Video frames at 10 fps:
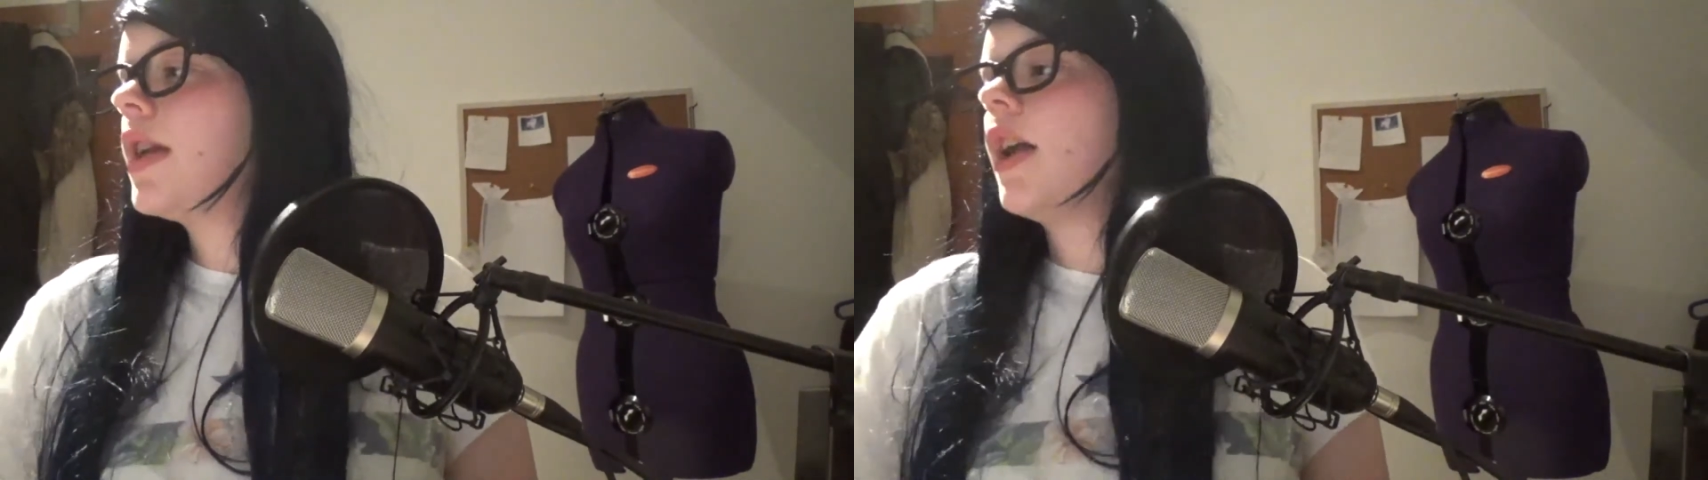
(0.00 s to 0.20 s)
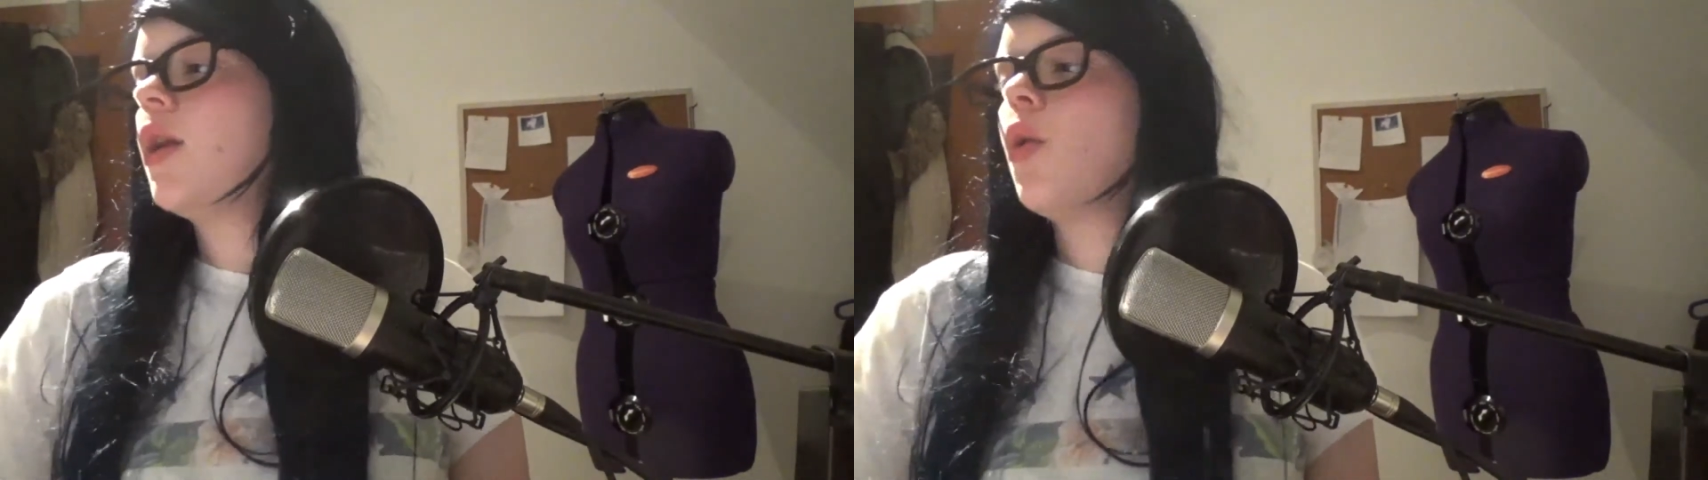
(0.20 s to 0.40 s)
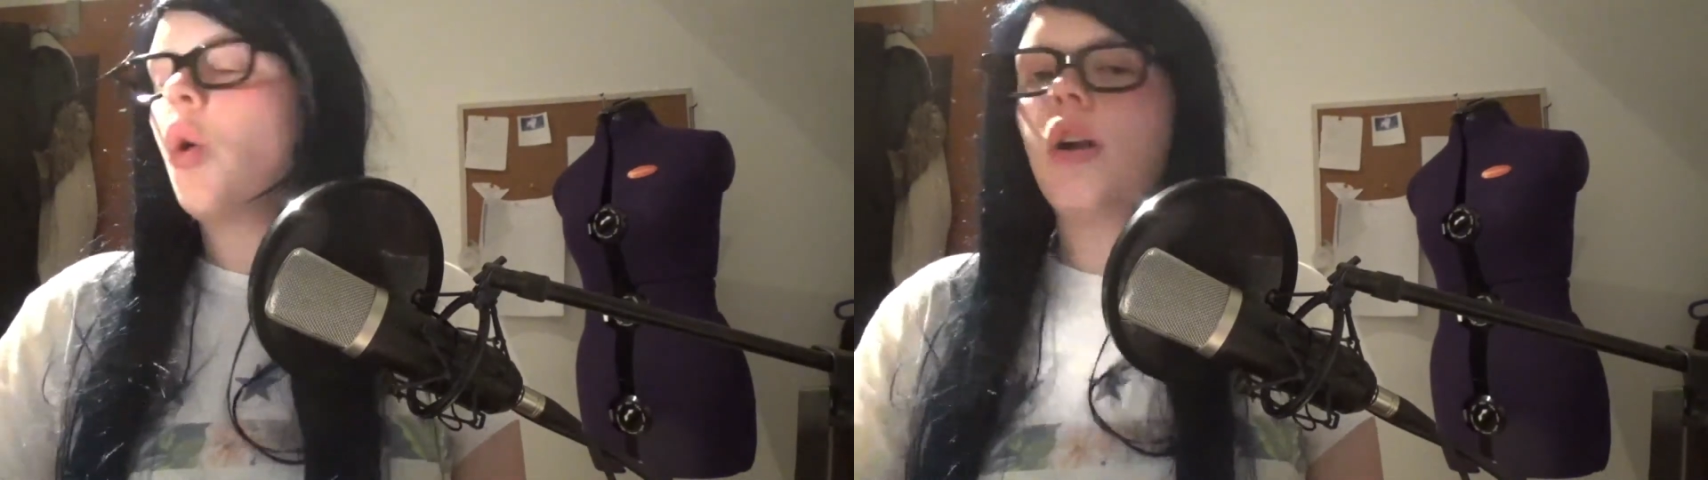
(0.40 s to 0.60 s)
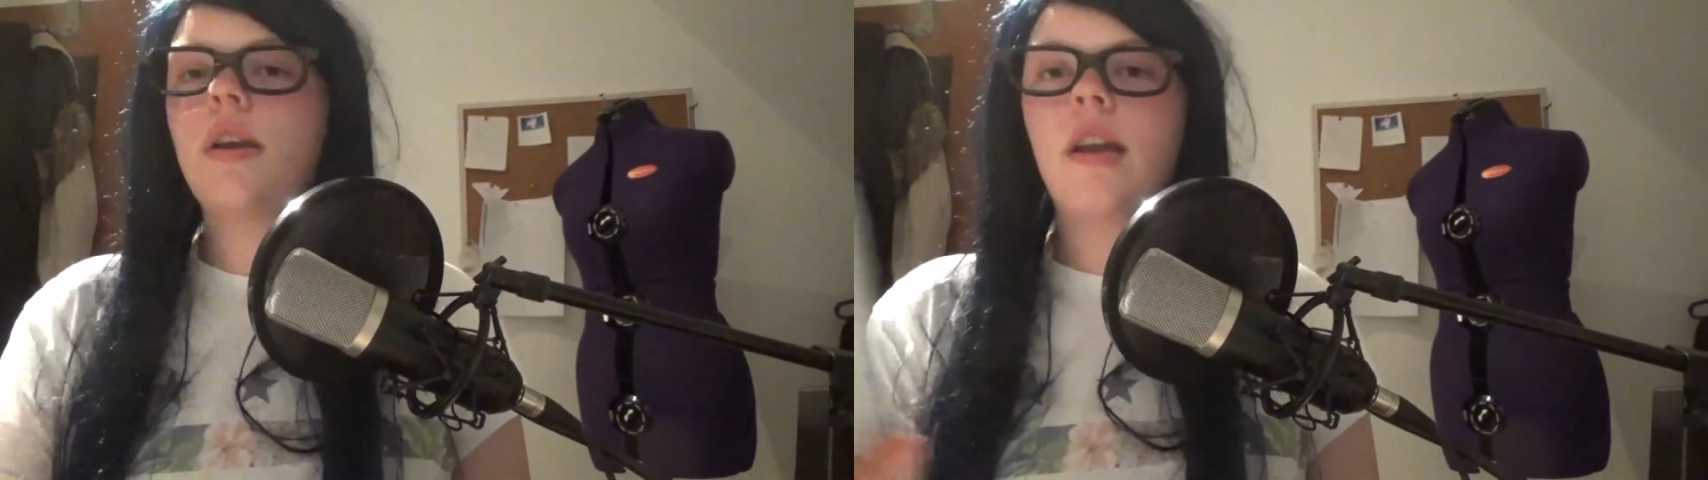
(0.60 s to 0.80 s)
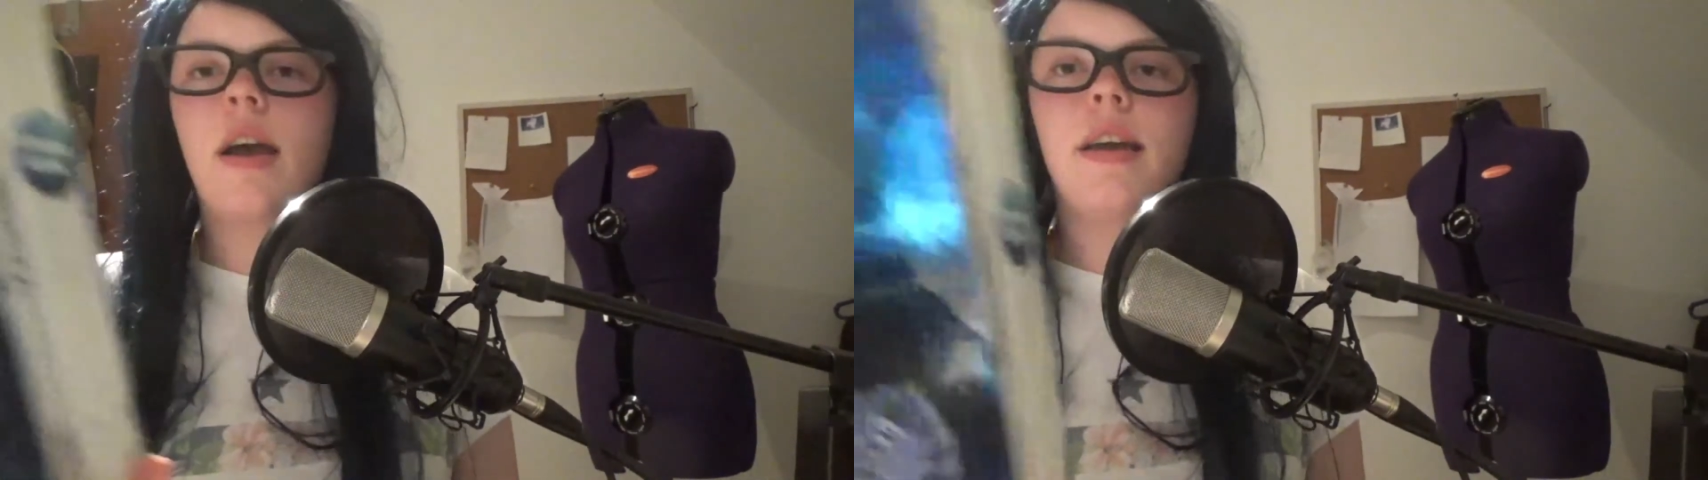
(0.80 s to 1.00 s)
dann
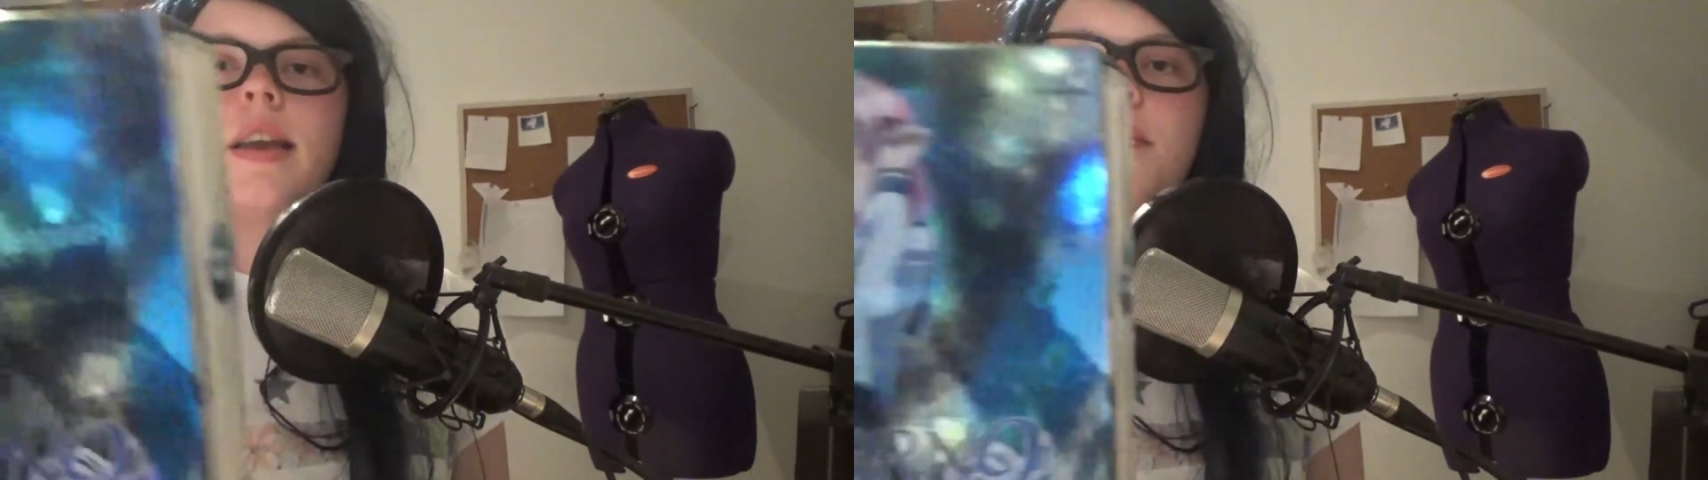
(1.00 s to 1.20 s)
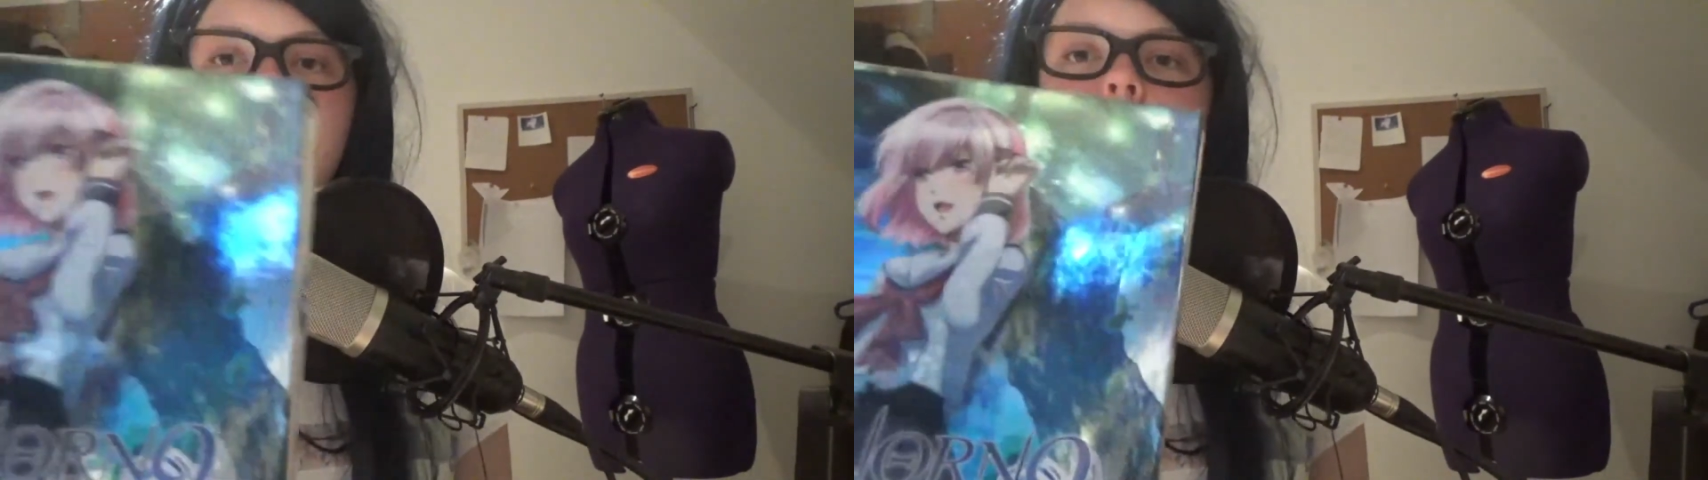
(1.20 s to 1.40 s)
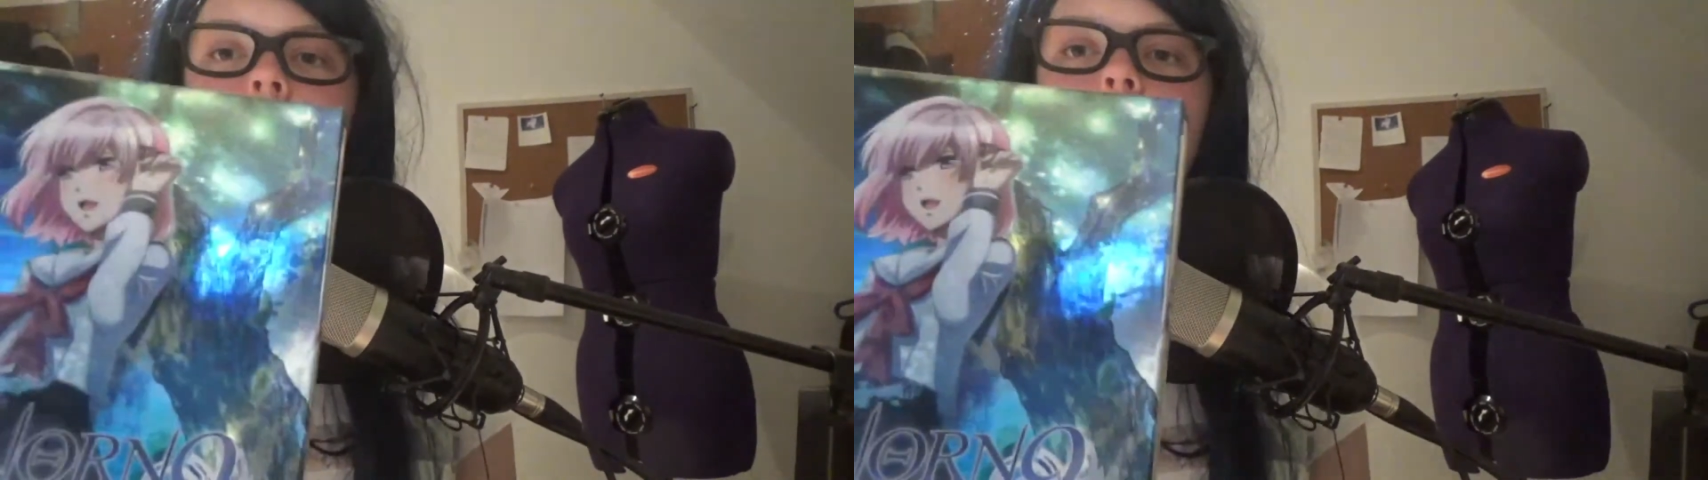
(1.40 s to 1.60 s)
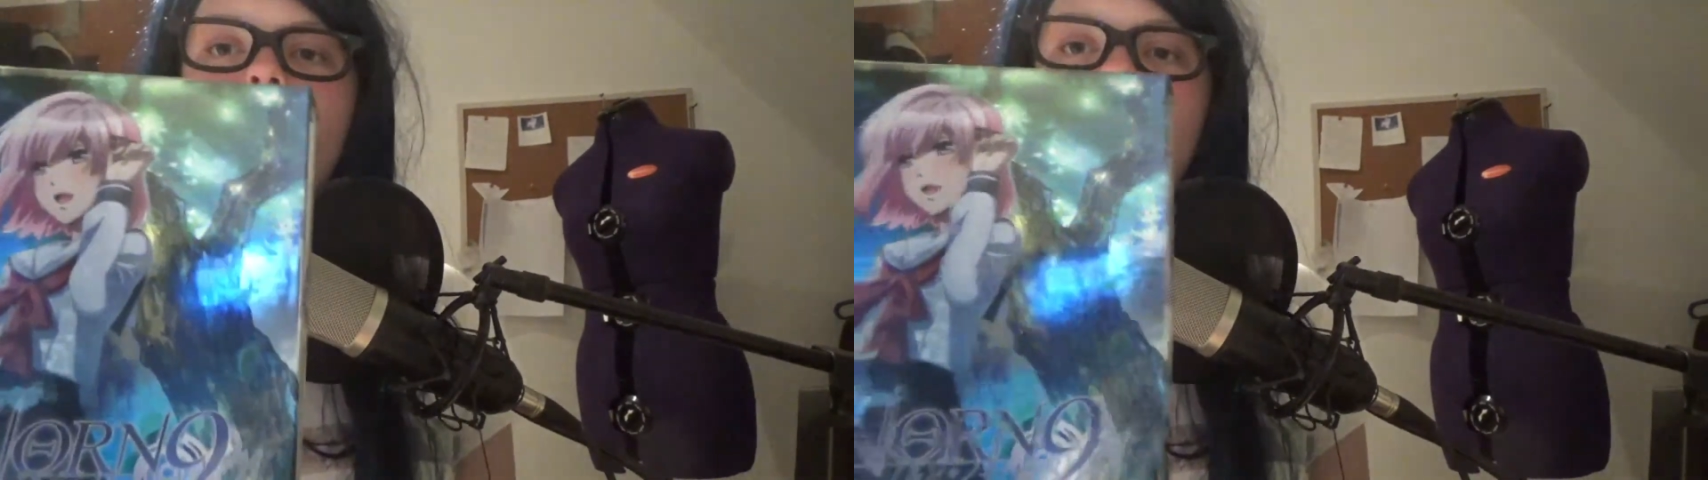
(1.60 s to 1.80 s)
Non9 habe ich mir auch